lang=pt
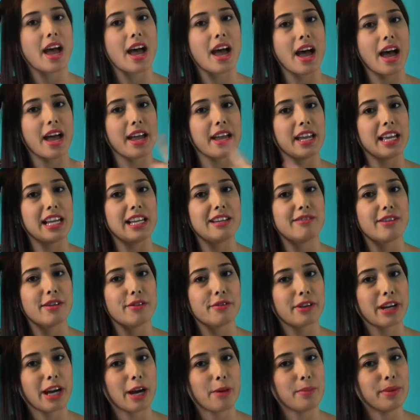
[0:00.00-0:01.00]
Aí ele vai
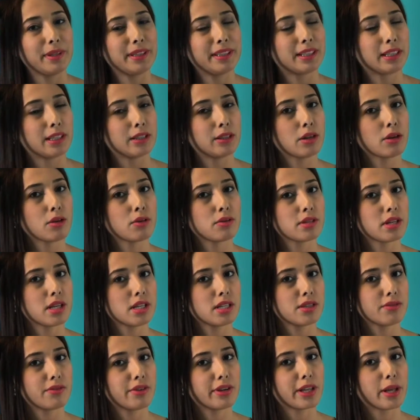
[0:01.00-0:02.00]
ficar apitando, não sei
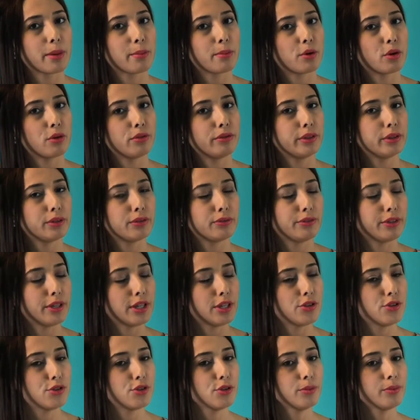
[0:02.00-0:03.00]
se vai dar pra ouvir no
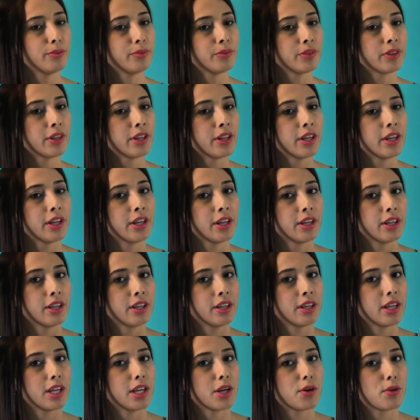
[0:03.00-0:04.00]
vídeo.
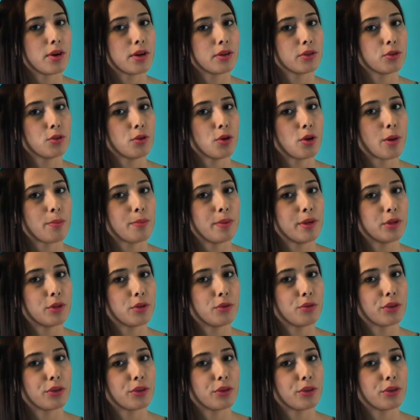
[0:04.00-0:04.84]
E quando o apito